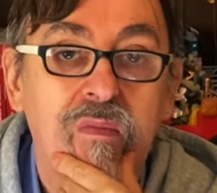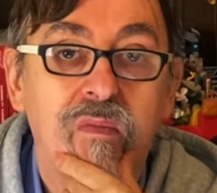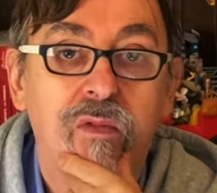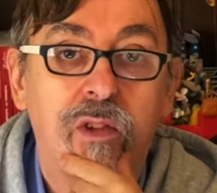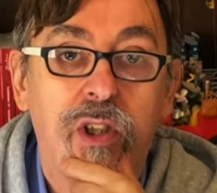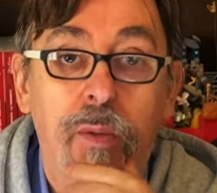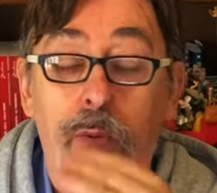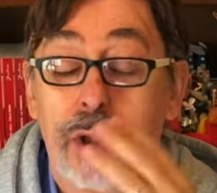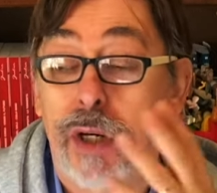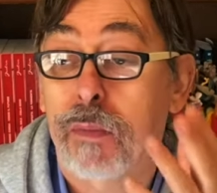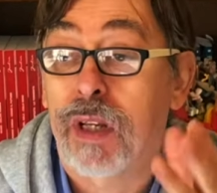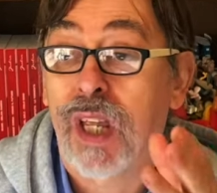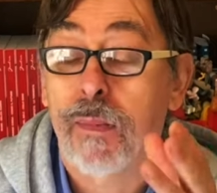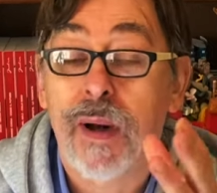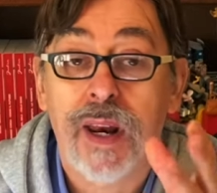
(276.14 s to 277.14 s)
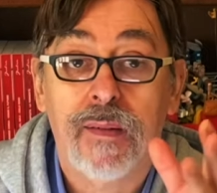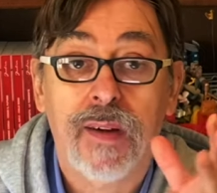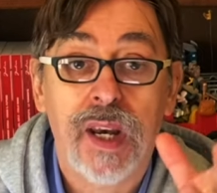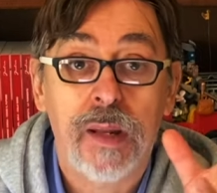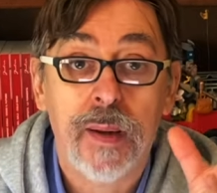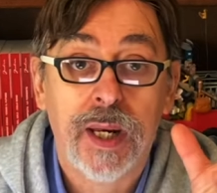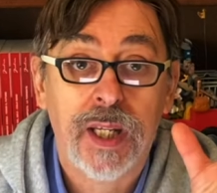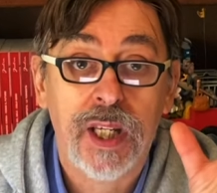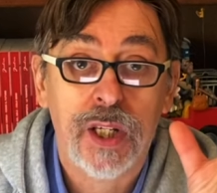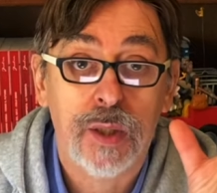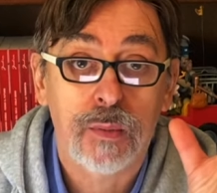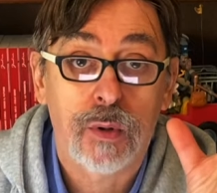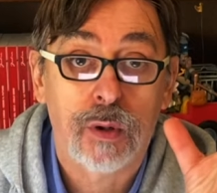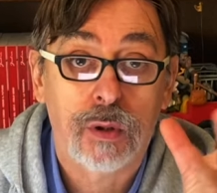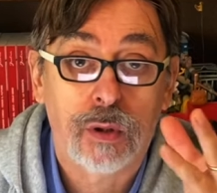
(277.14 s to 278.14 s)
Si potrebbe chiamare
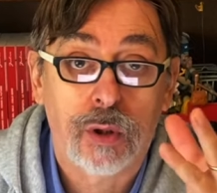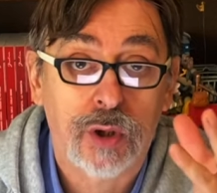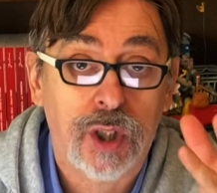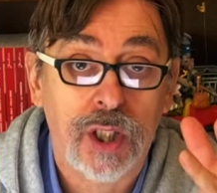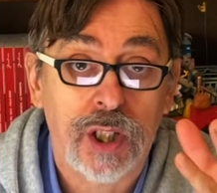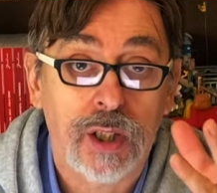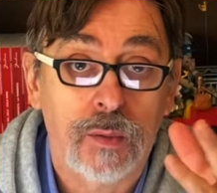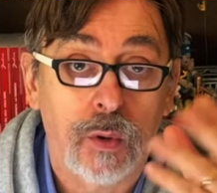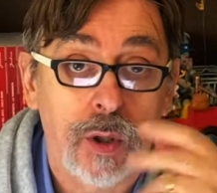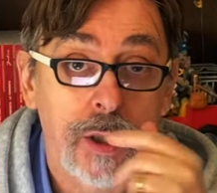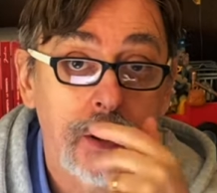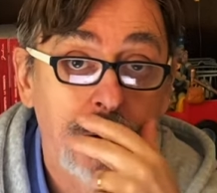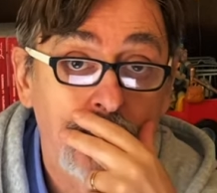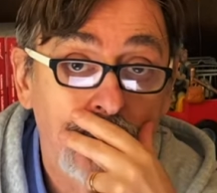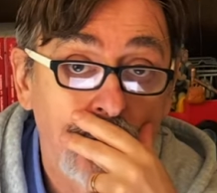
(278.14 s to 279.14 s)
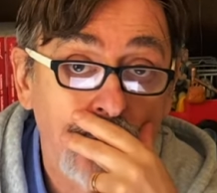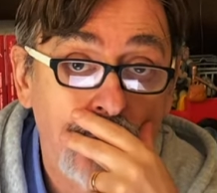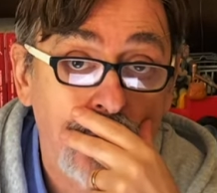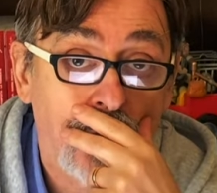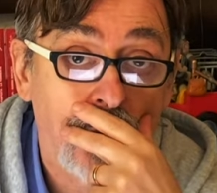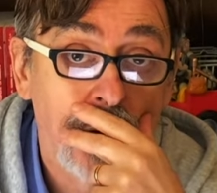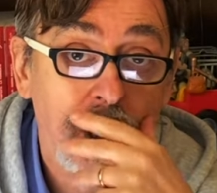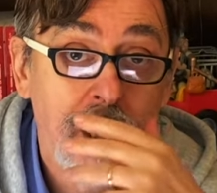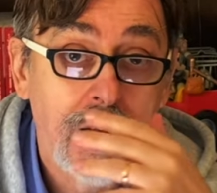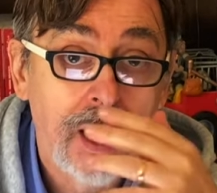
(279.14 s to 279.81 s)
vannamarchismo, cosa dite voi? Giusto?